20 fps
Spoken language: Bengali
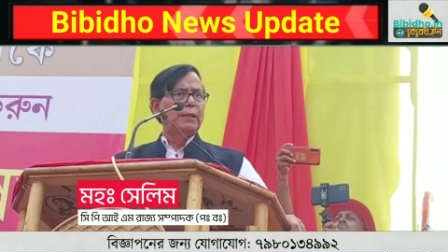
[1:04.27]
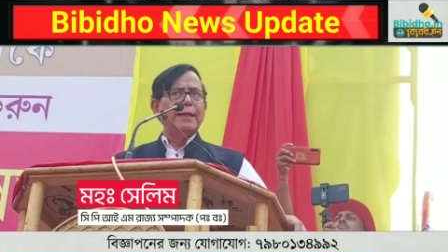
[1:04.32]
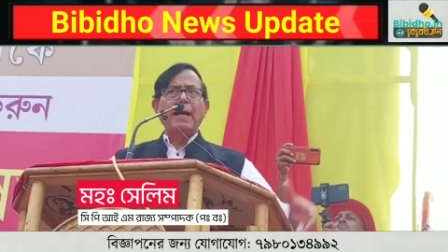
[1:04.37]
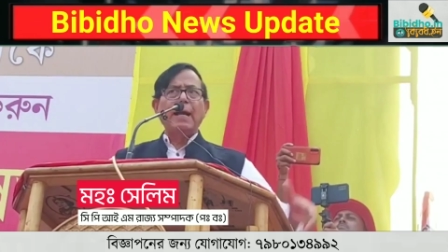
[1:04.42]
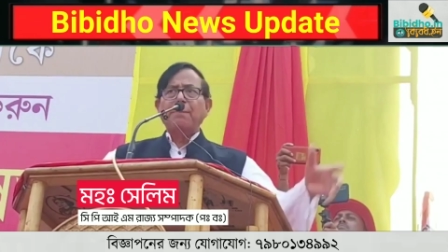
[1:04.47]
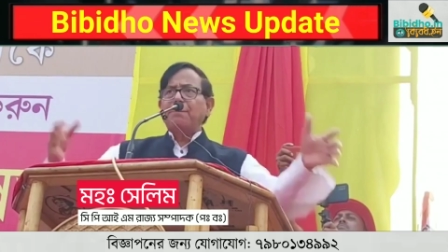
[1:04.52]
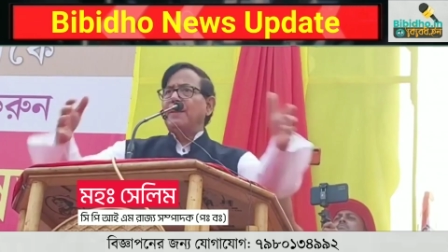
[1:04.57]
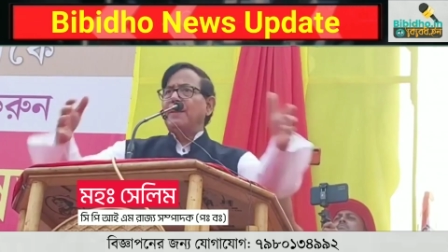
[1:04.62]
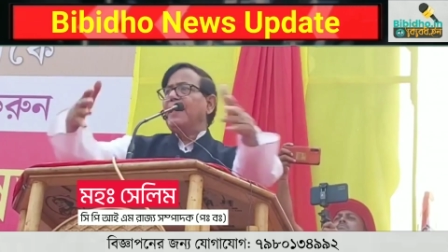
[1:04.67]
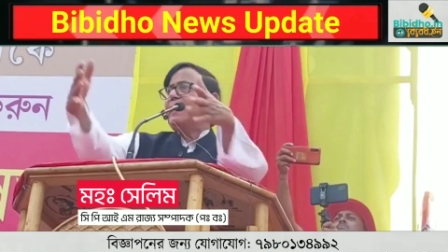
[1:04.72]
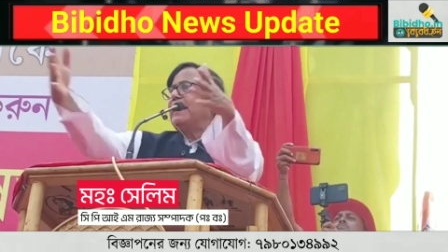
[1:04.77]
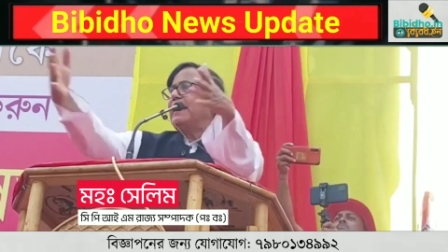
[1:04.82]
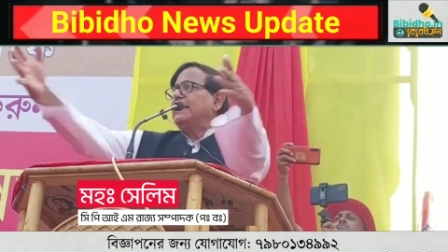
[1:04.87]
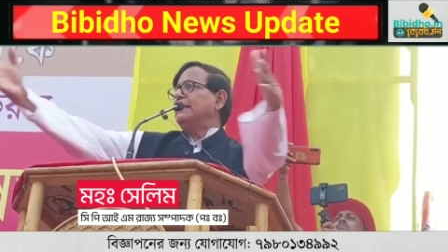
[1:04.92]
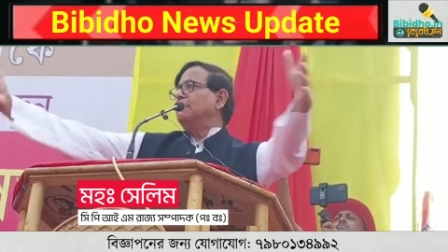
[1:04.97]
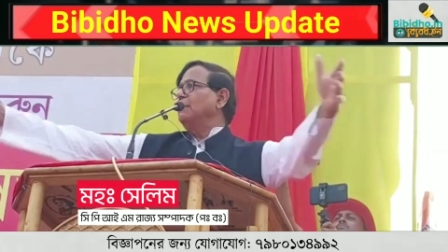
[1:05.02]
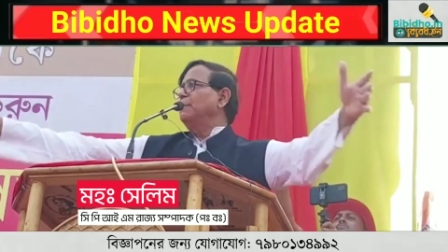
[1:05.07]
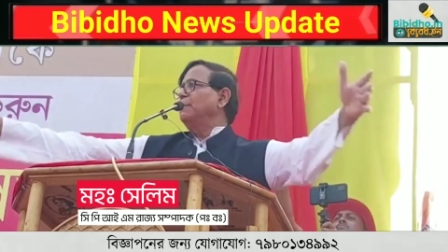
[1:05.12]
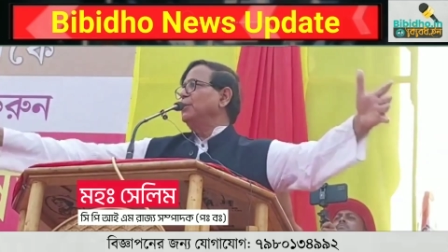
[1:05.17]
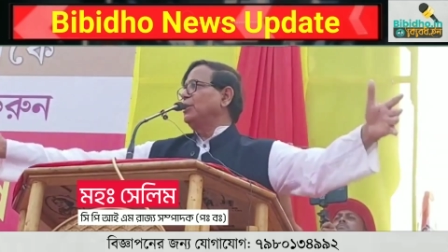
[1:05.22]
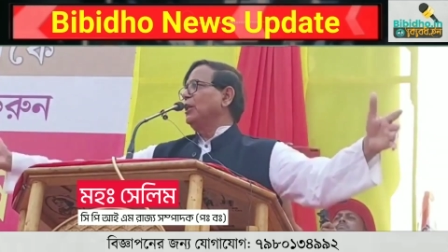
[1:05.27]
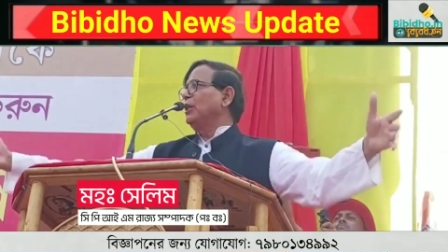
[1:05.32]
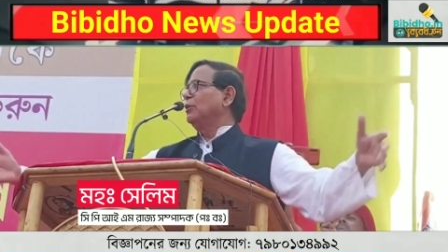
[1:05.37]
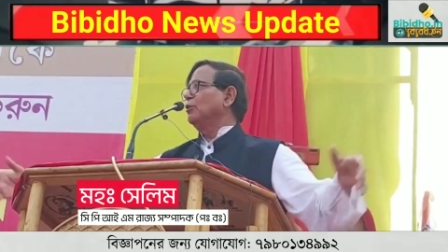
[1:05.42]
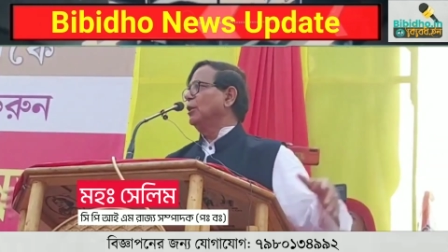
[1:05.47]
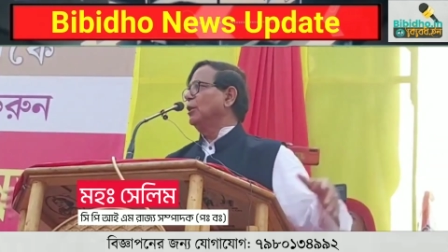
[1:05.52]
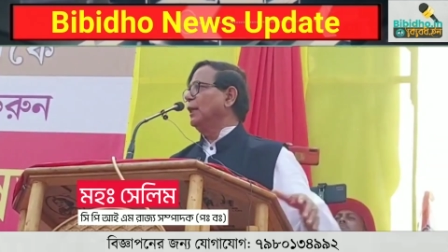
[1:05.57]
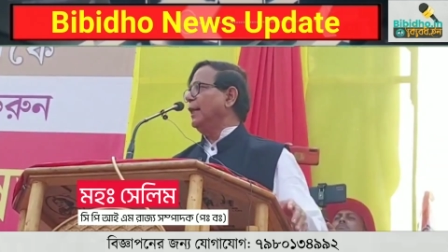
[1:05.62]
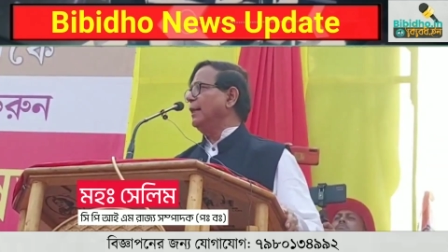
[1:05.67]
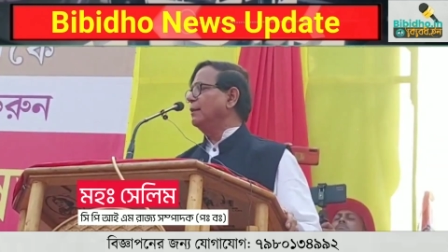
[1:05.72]
এই আপনারা এখানে যেমন মিছিল
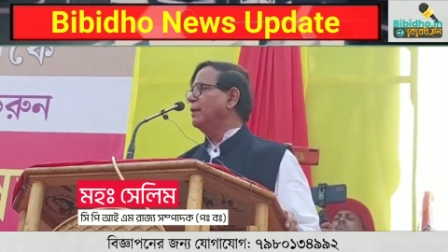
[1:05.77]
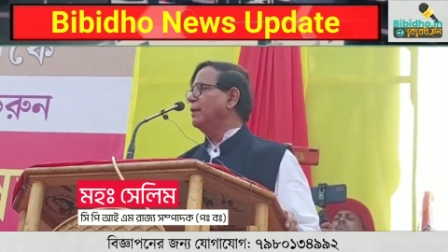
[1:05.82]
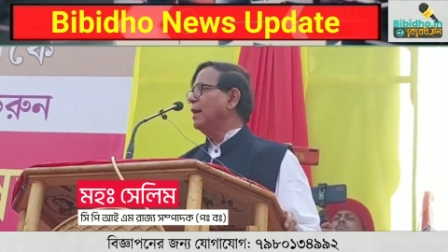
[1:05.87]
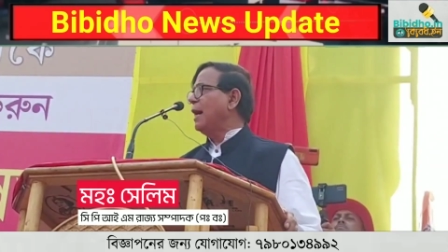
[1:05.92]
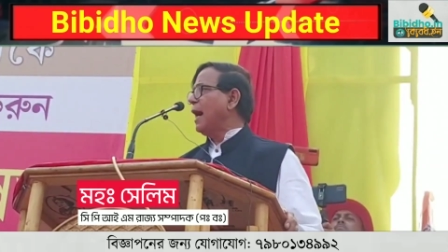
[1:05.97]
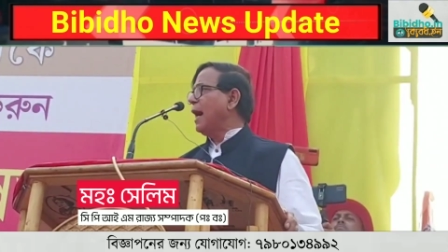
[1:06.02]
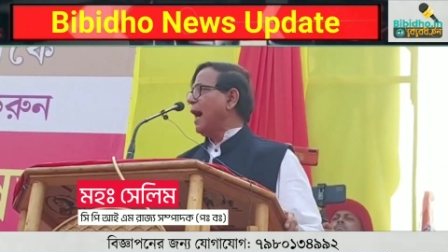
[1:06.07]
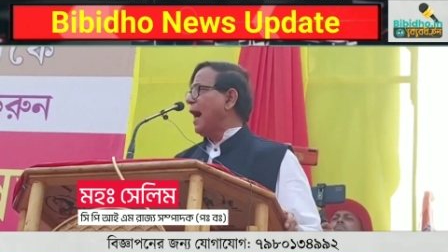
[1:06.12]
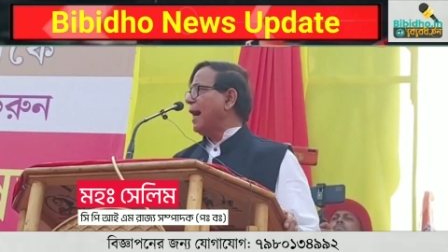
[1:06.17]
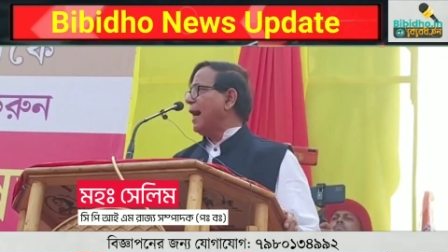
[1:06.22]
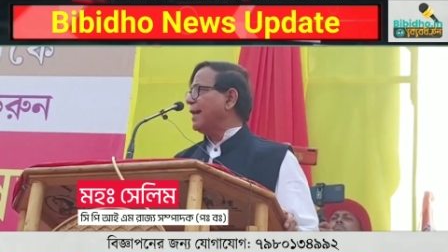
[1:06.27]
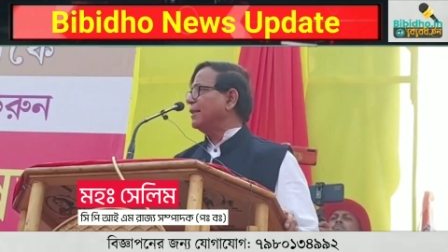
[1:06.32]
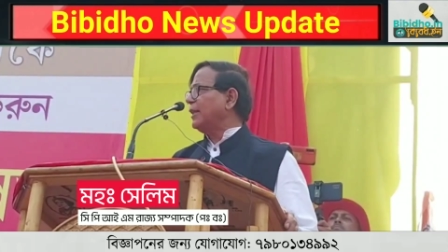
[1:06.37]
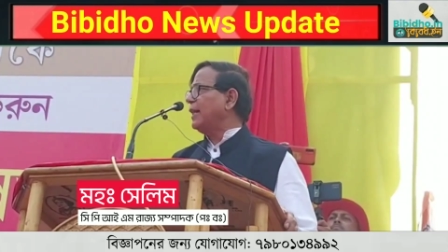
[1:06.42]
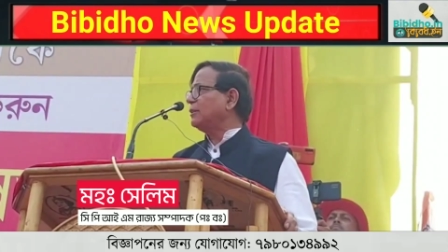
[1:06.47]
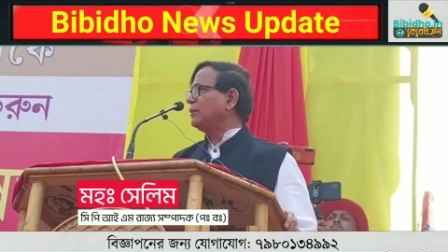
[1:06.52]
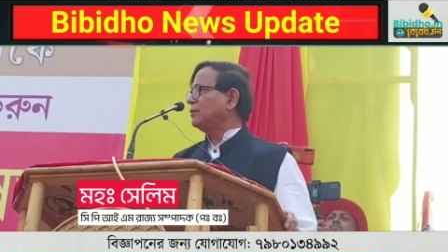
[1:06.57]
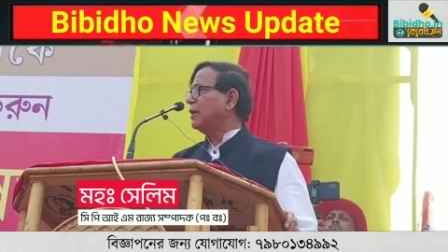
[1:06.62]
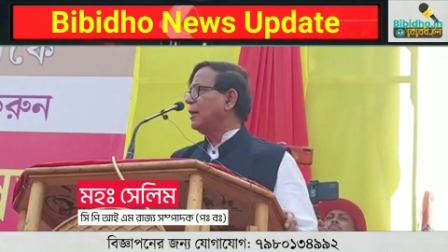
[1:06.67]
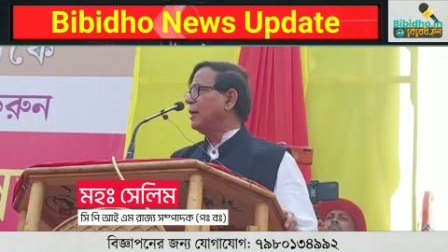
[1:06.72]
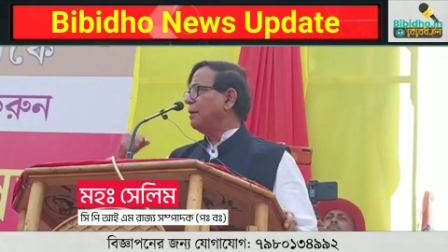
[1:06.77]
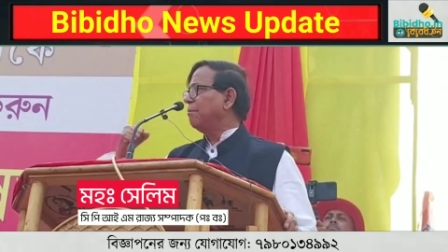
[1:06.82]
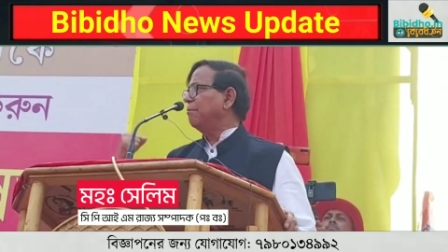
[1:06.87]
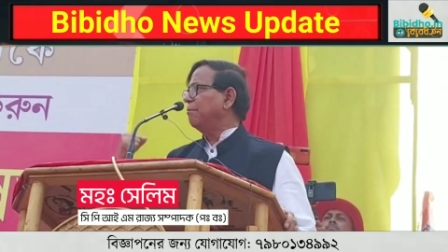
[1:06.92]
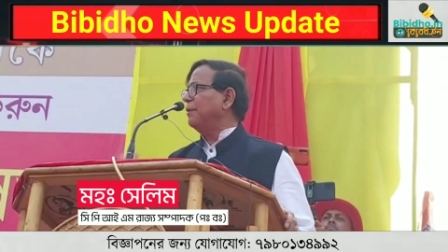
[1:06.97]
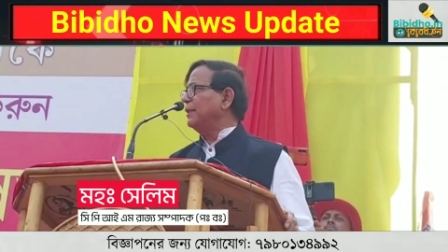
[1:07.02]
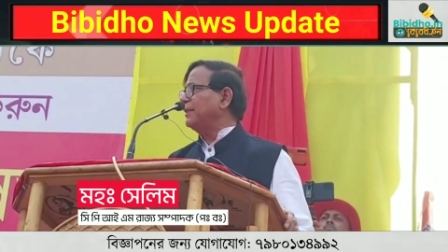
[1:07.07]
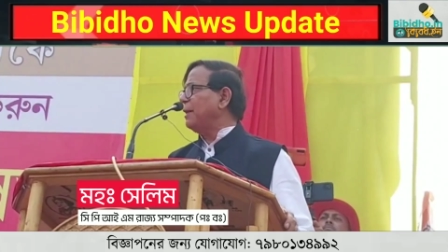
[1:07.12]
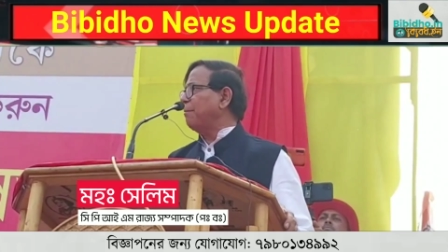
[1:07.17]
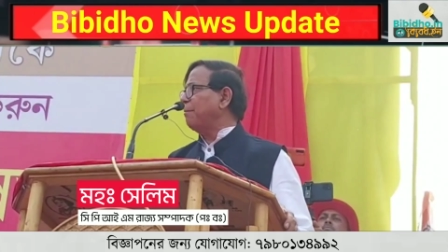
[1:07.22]
করলেন আরএসএস
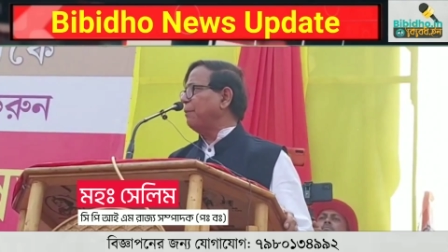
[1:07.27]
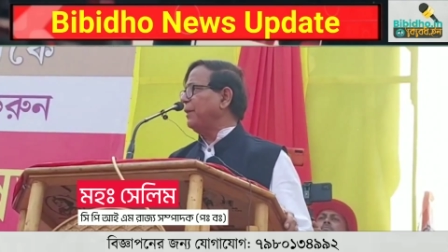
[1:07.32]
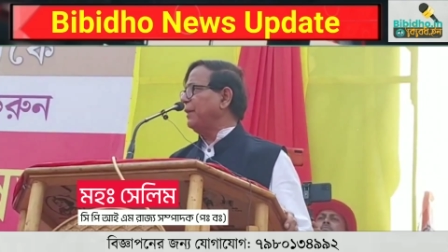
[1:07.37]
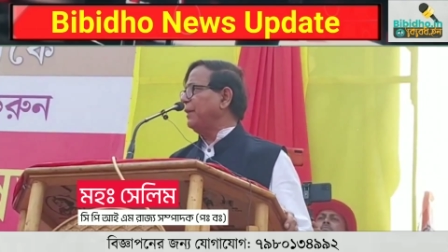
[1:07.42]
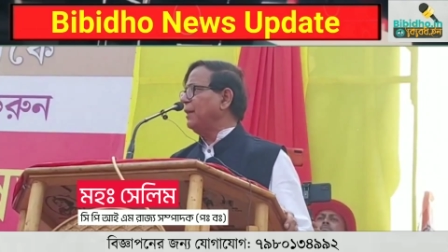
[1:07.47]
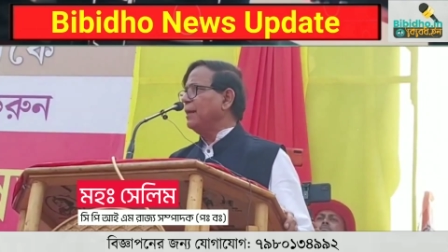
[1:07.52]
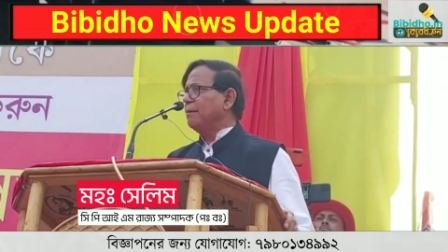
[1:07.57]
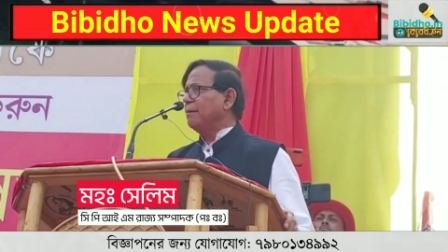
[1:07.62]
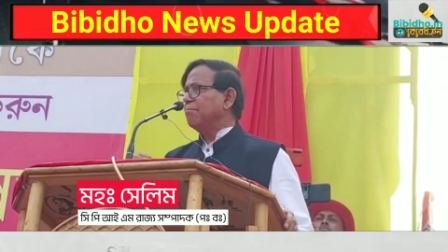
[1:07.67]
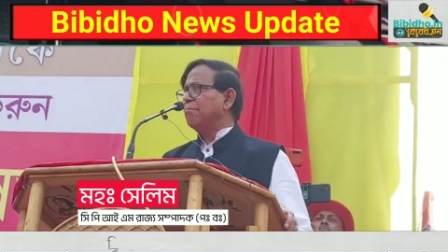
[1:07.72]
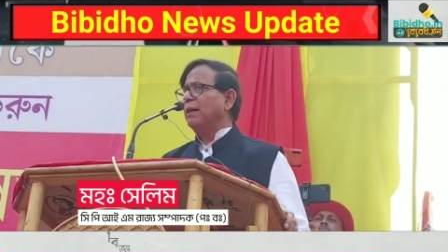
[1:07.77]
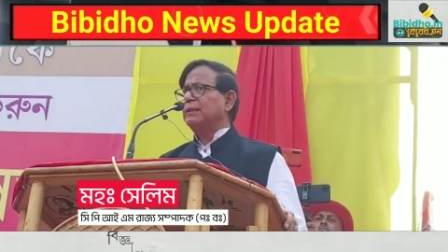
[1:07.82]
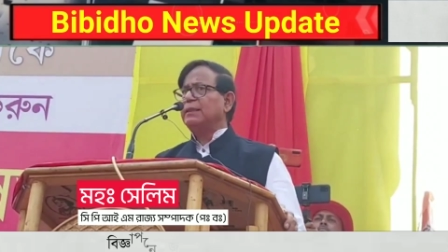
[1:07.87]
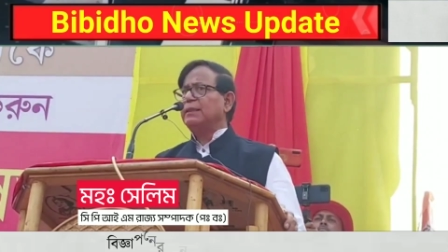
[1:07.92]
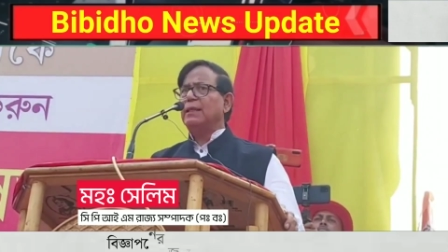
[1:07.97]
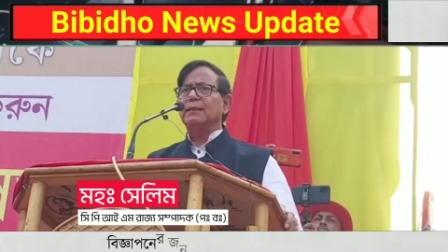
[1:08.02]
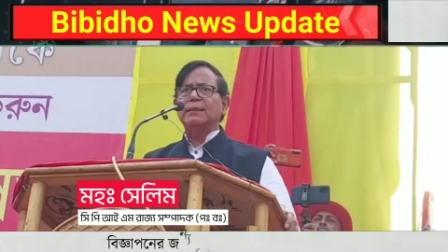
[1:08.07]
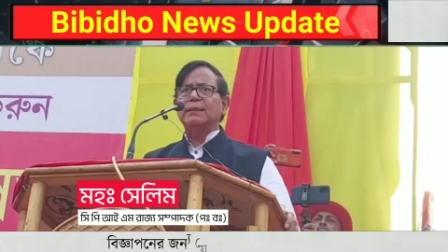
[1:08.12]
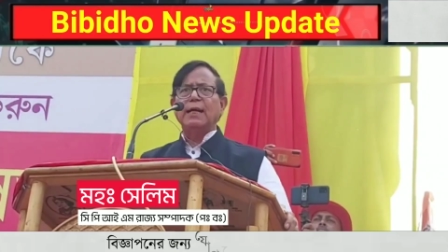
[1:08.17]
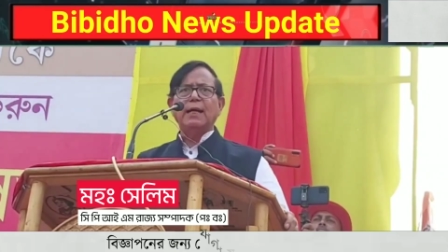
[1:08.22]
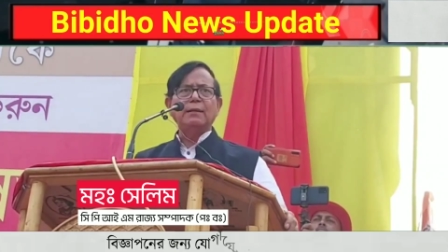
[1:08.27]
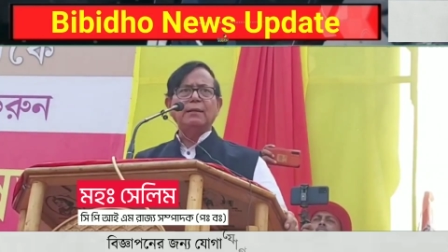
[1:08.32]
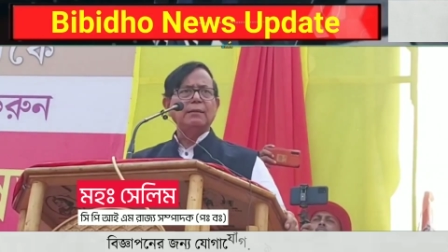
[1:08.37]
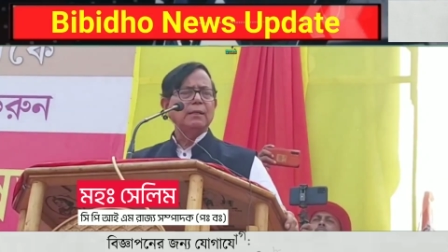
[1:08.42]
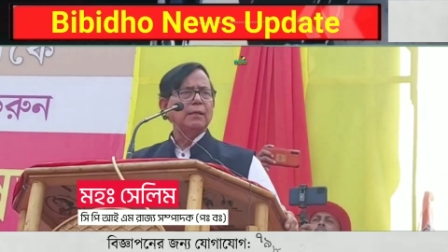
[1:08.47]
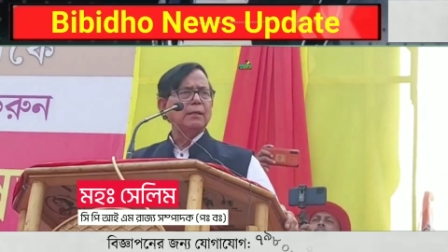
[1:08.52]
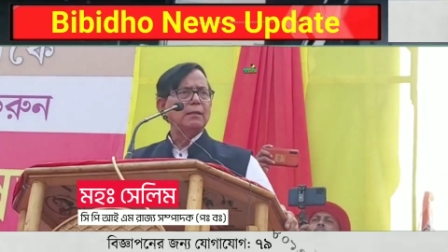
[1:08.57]
বিজেপি বজরং দল